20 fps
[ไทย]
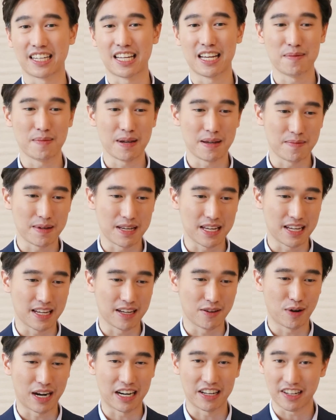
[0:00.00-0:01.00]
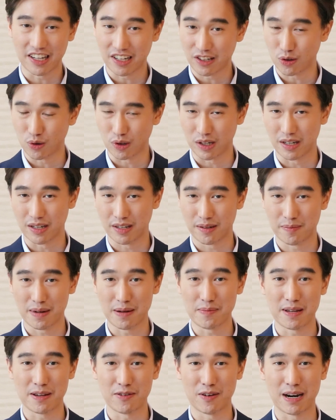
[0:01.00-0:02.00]
ที่ไม่มีวันสิ้นสุด
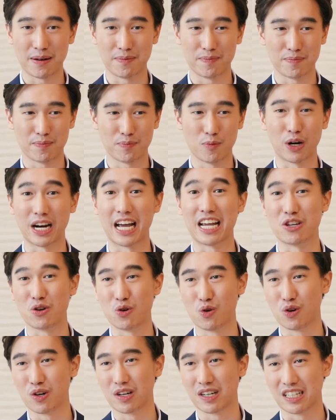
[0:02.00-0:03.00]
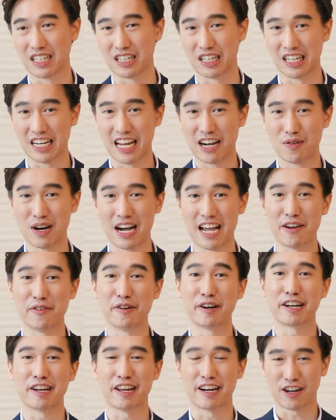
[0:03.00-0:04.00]
ไม่มีวันหมดอายุ หรือเรียกว่า
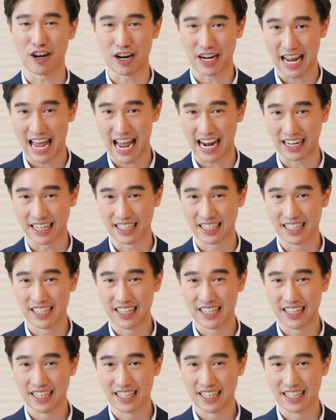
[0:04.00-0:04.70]
Evergreen c o n t a c t